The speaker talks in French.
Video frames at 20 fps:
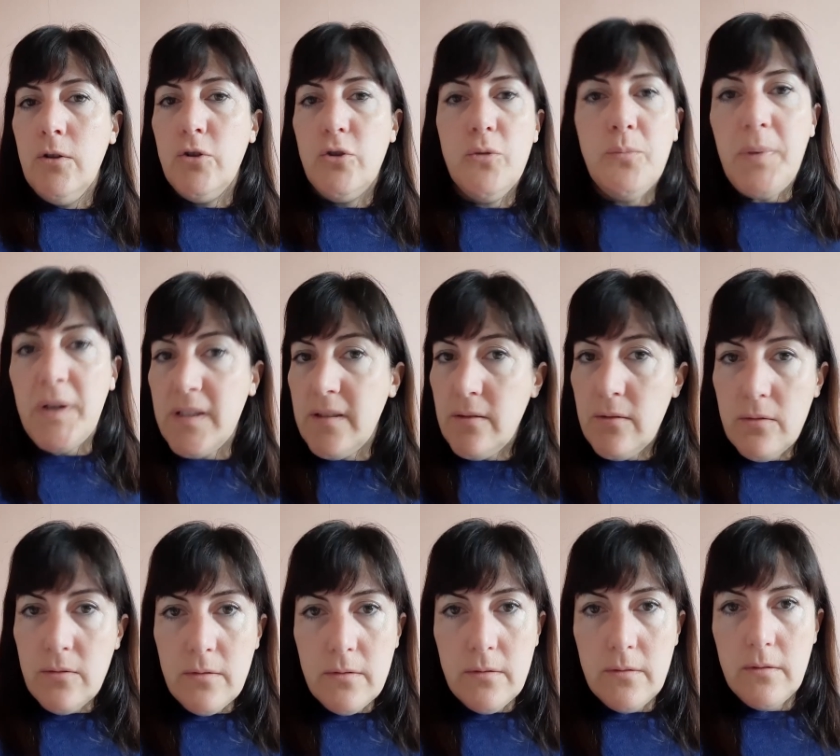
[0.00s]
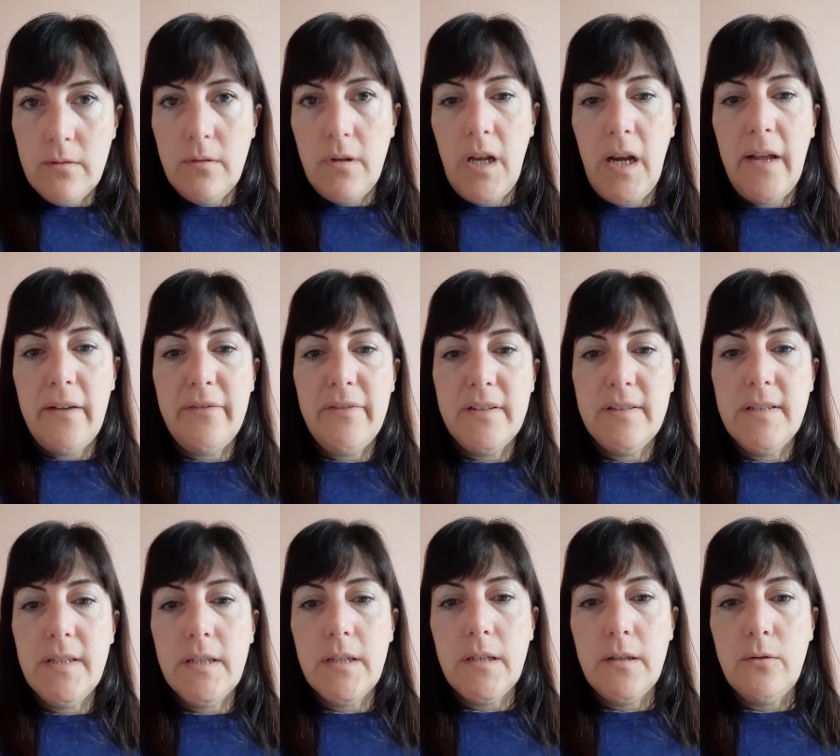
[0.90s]
je passe euh, à la
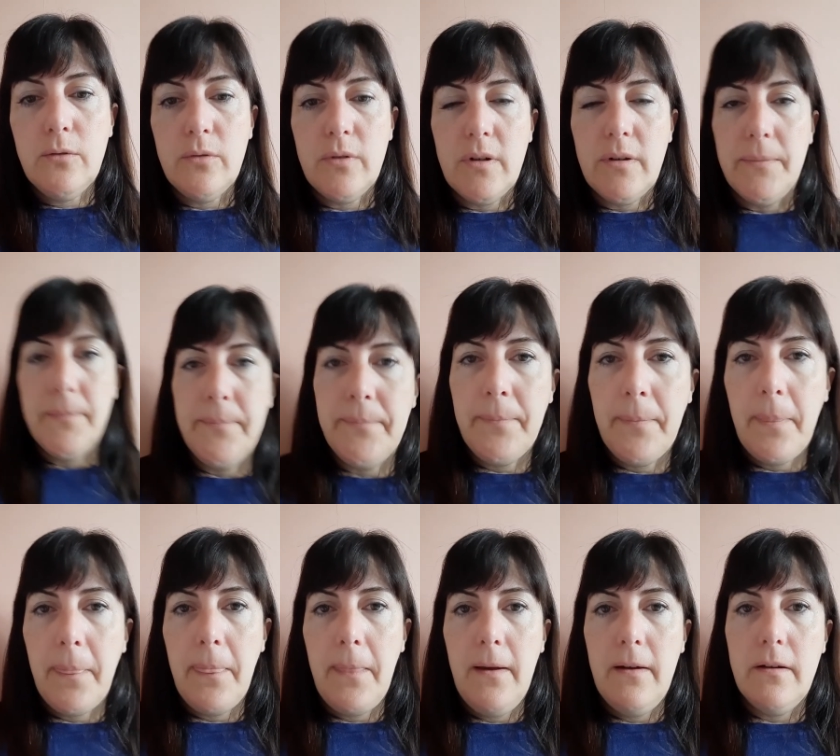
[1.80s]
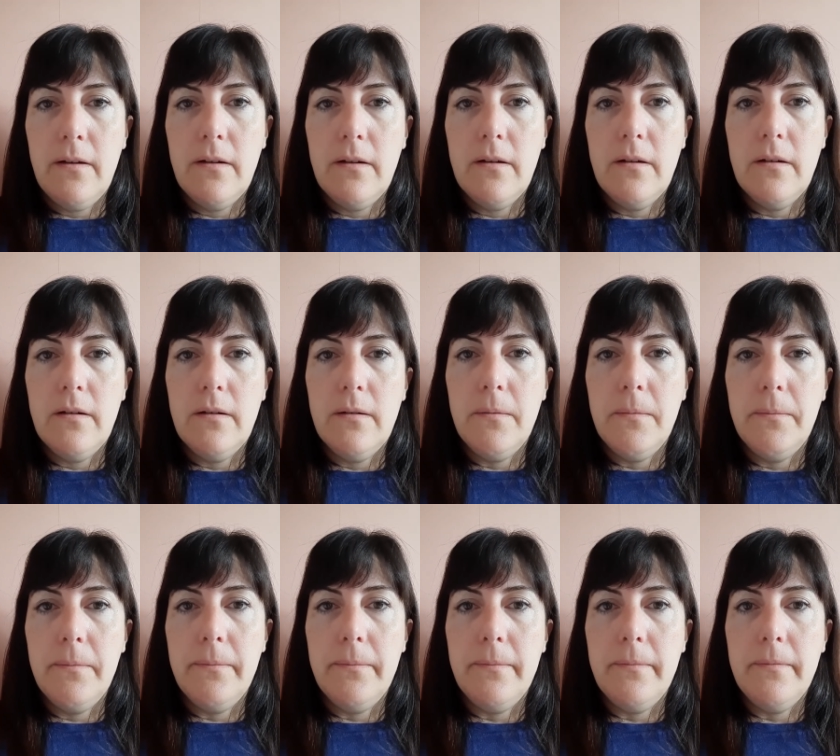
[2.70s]
phase d'écriture.
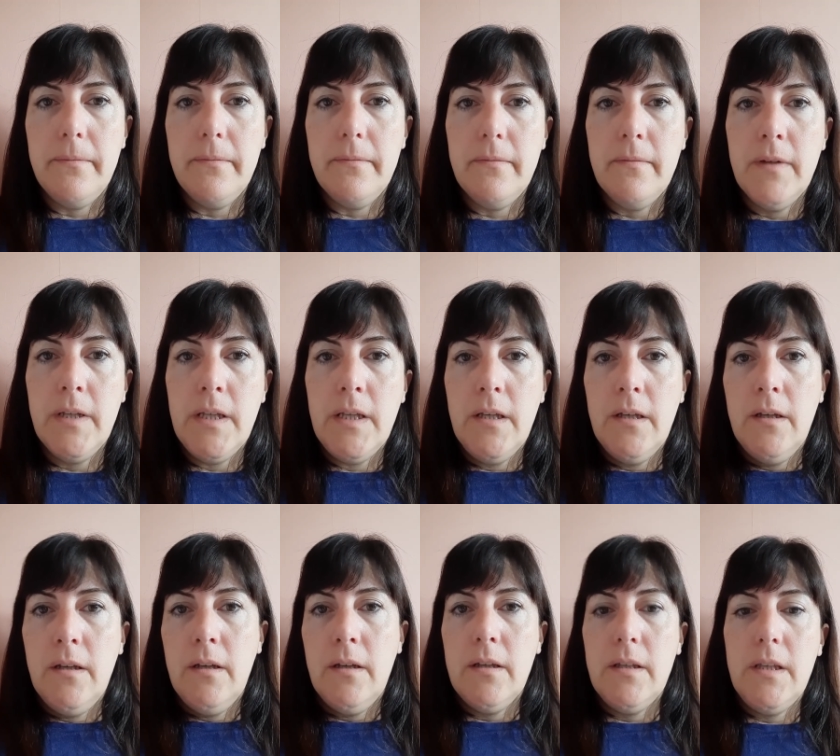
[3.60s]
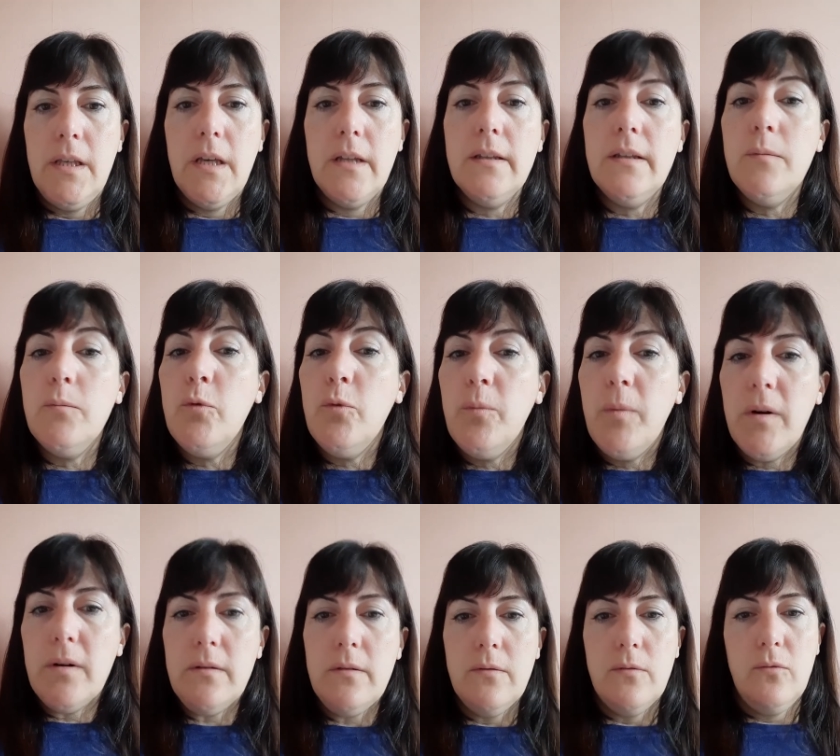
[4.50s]
Euh, il y a des
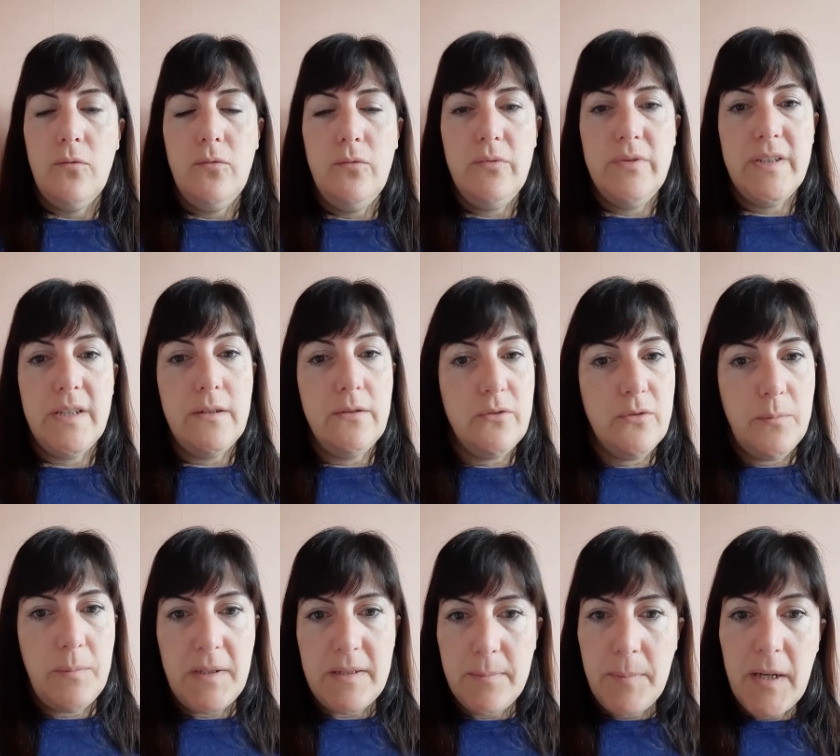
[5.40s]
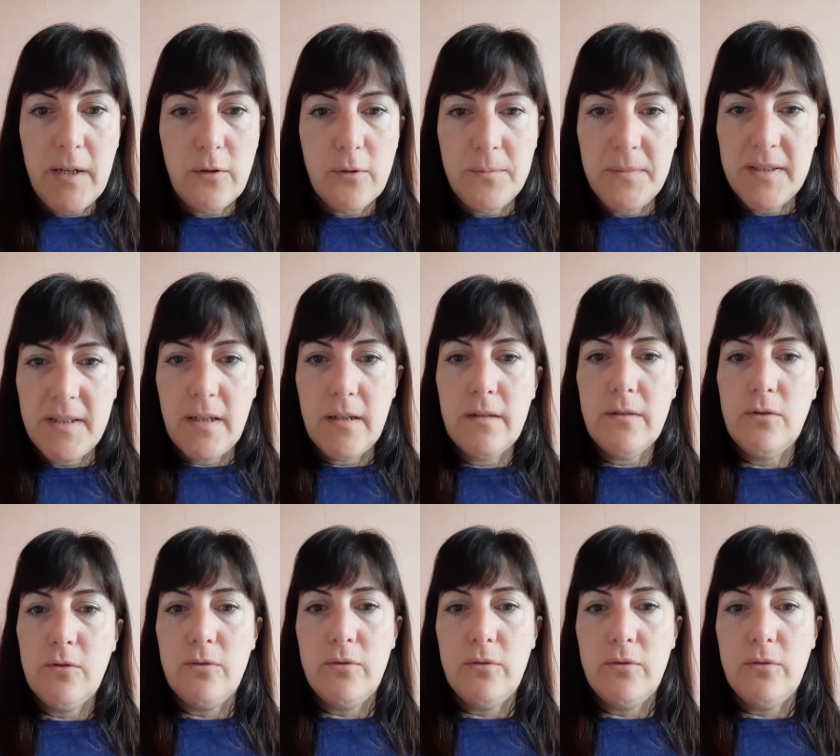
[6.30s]
moments où ça ne se passe pas comme ça, je,